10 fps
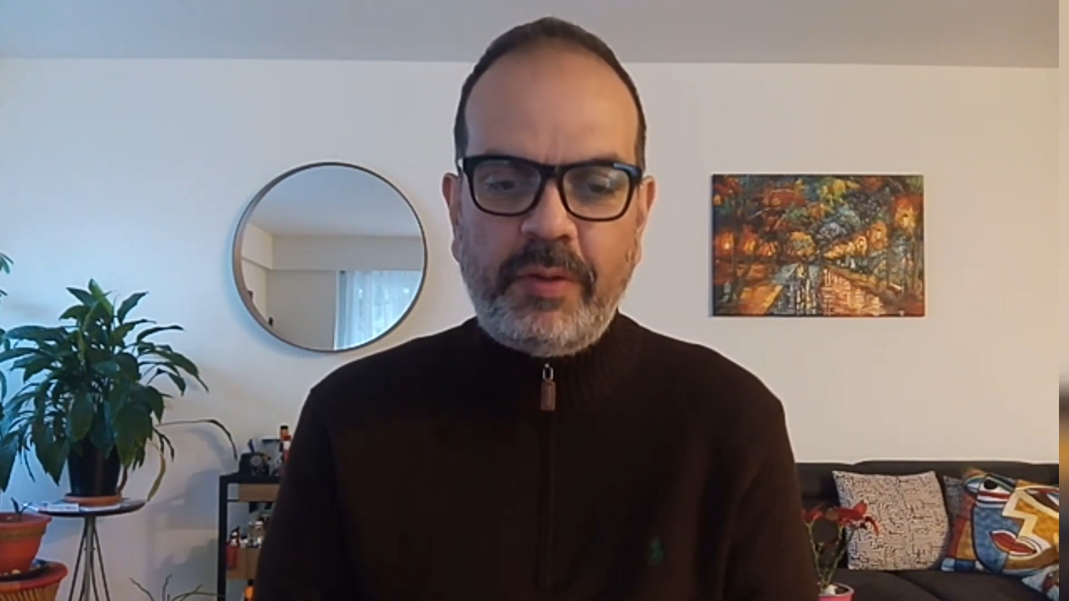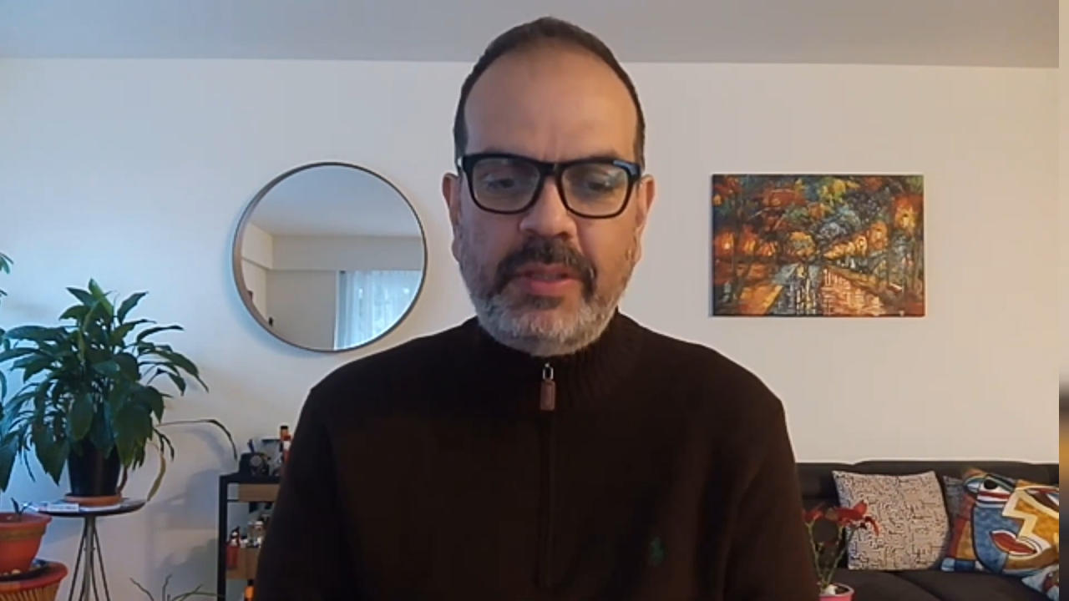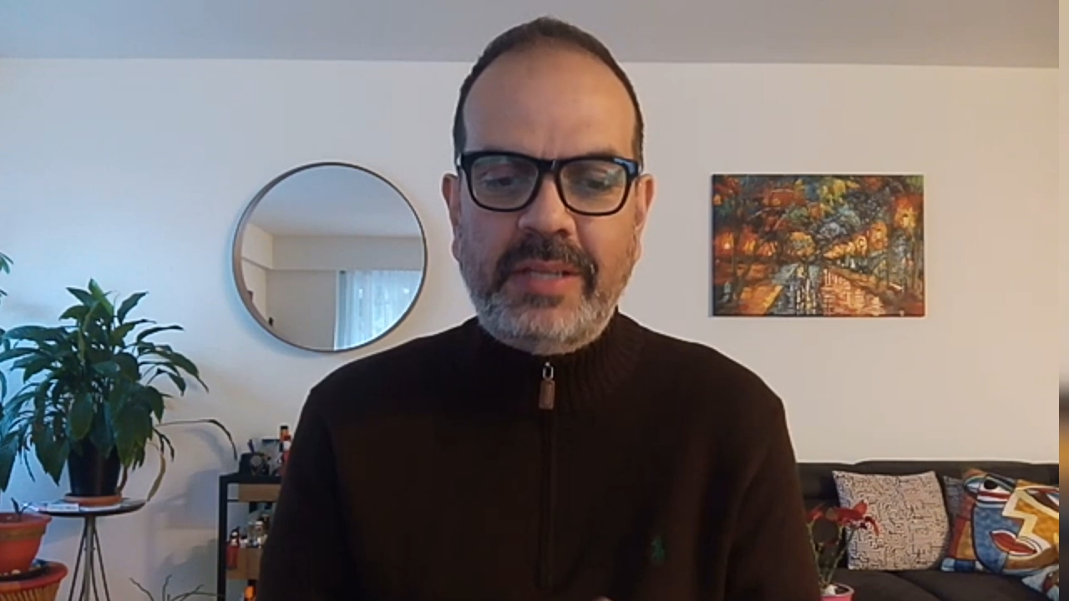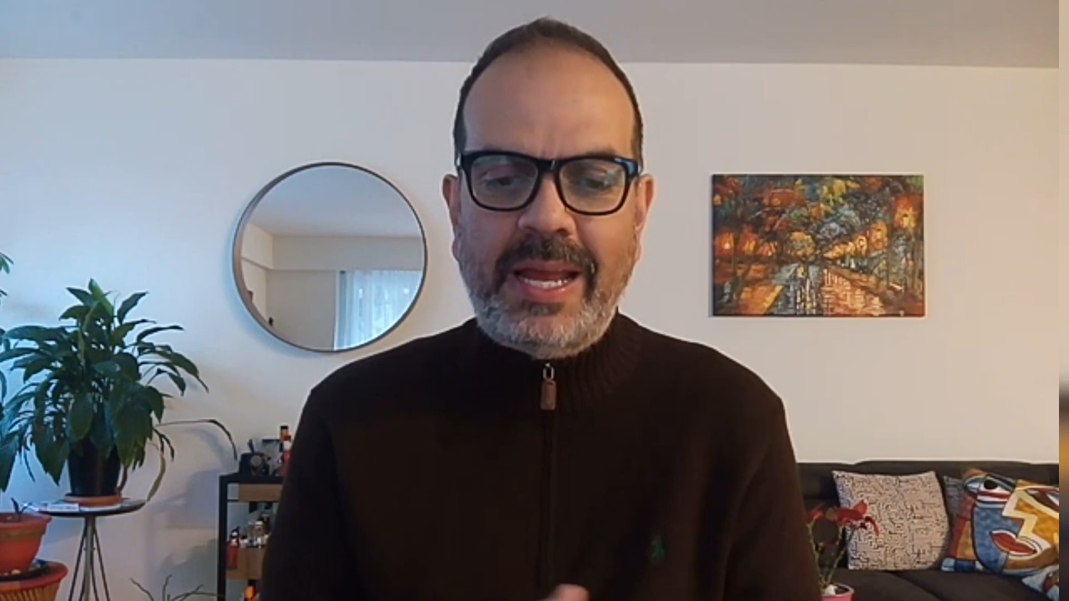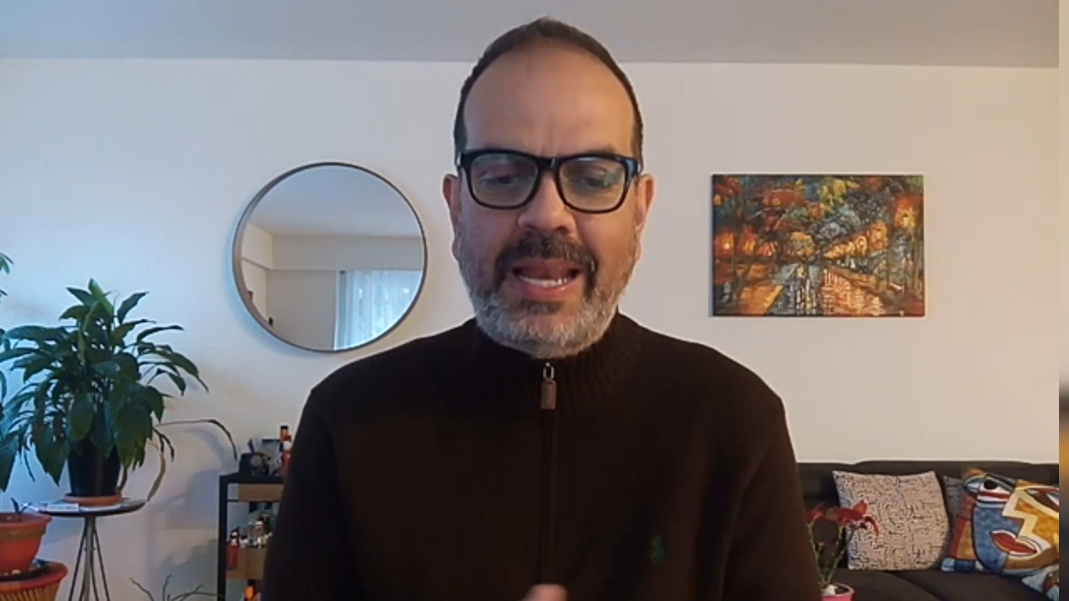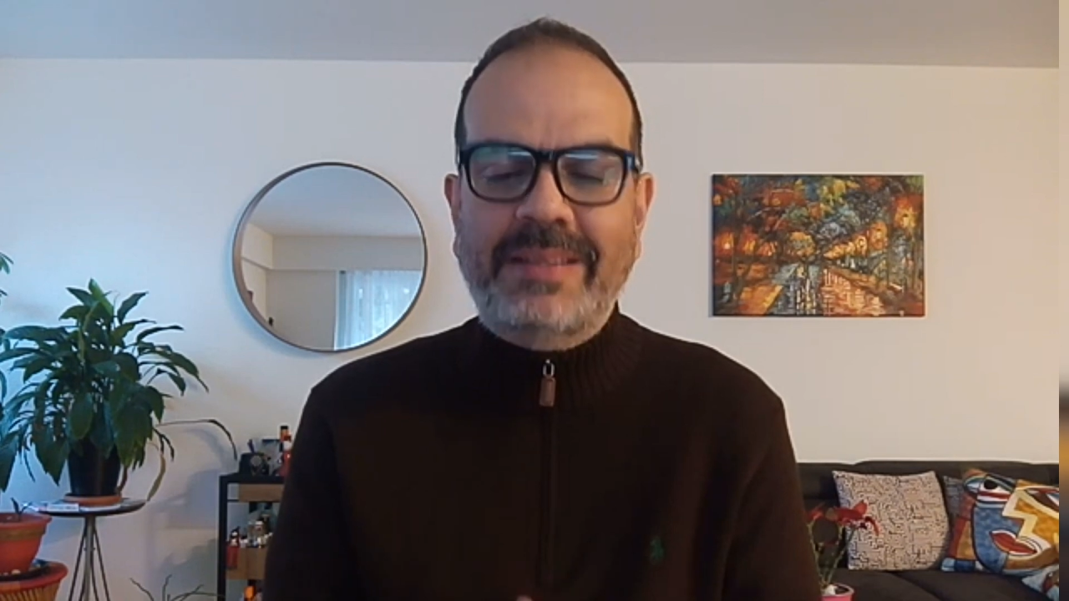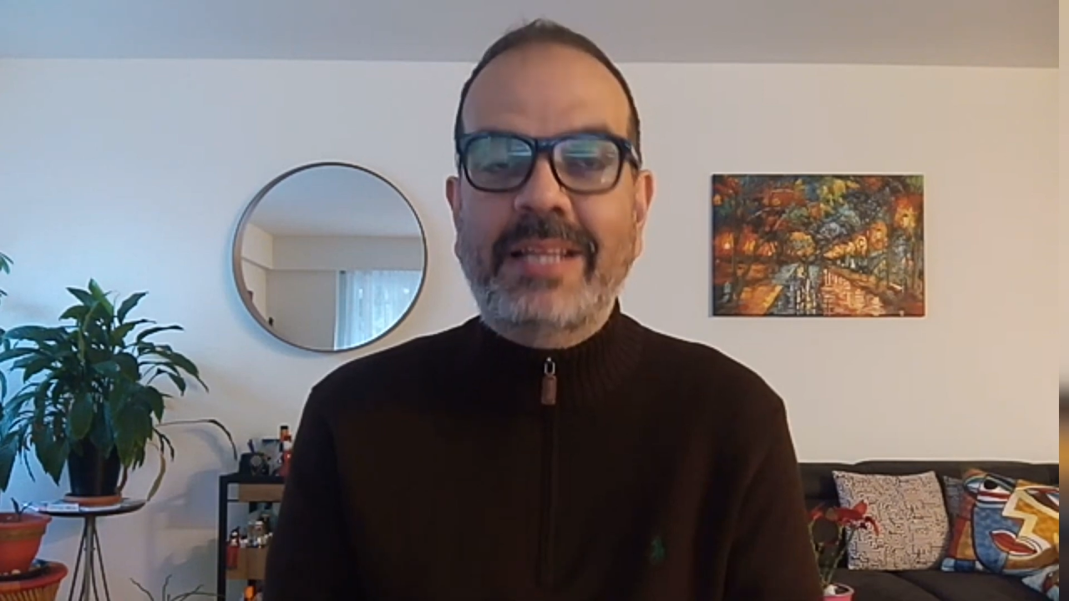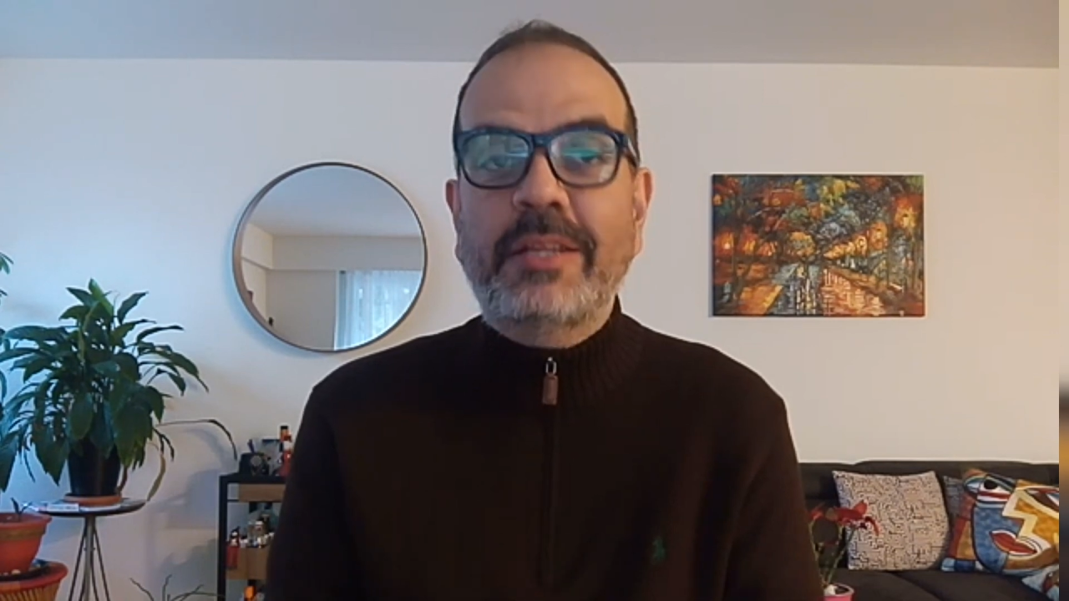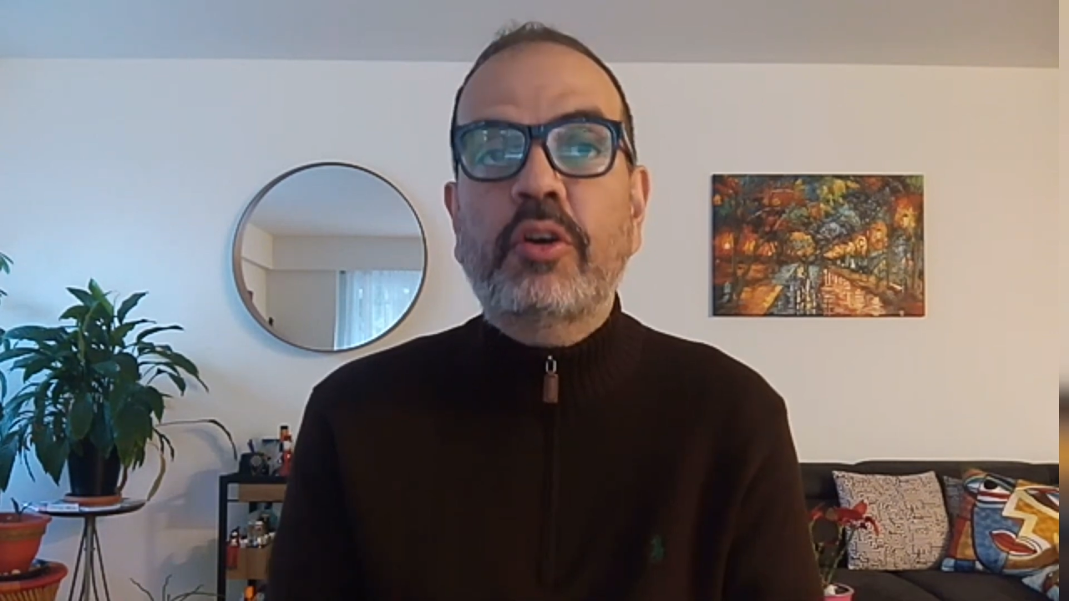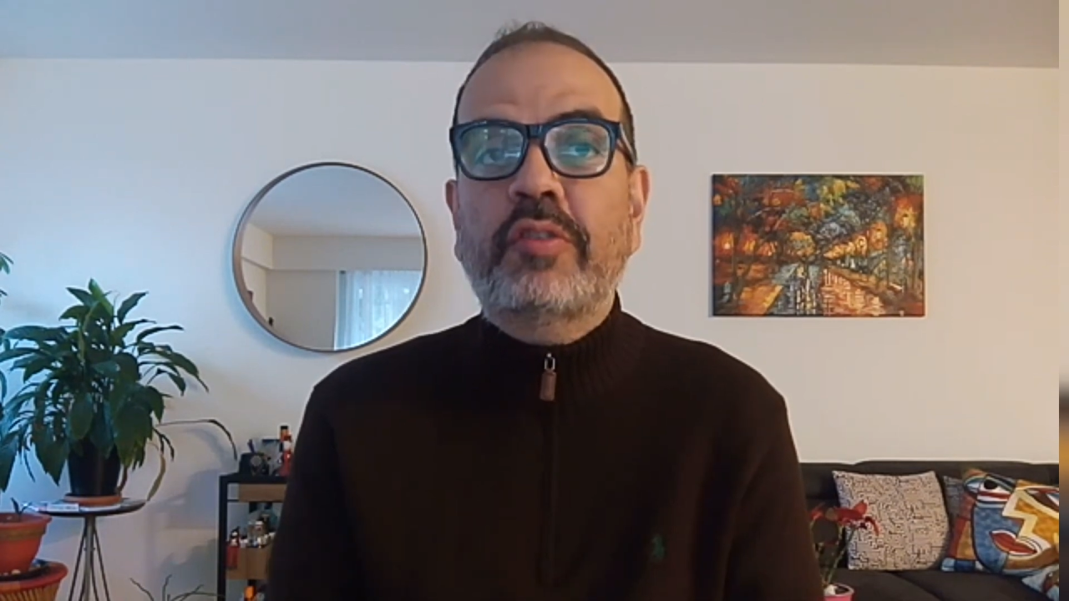Fue al
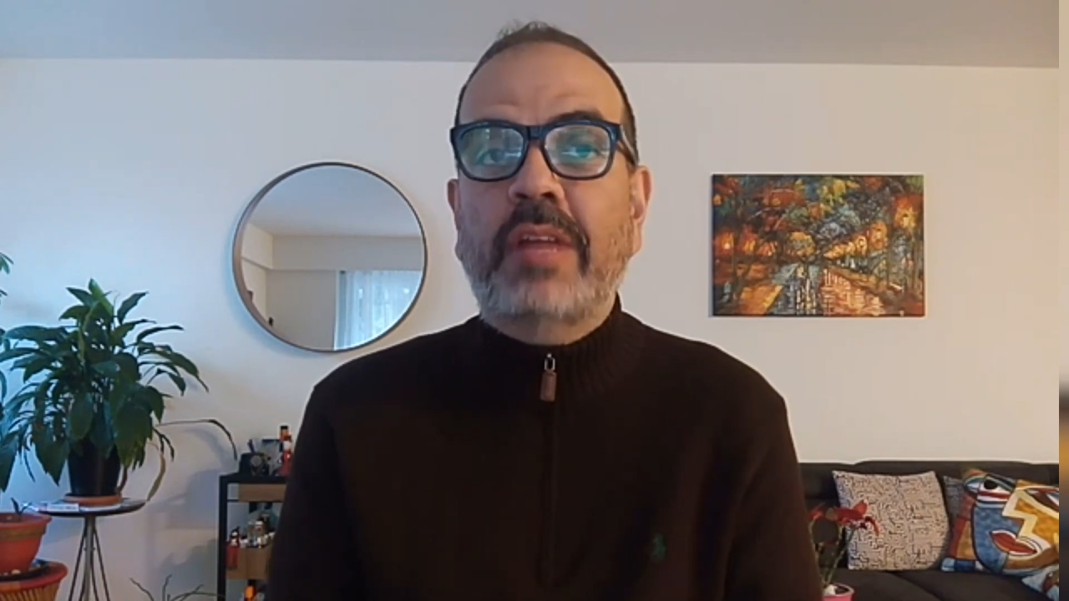Atlético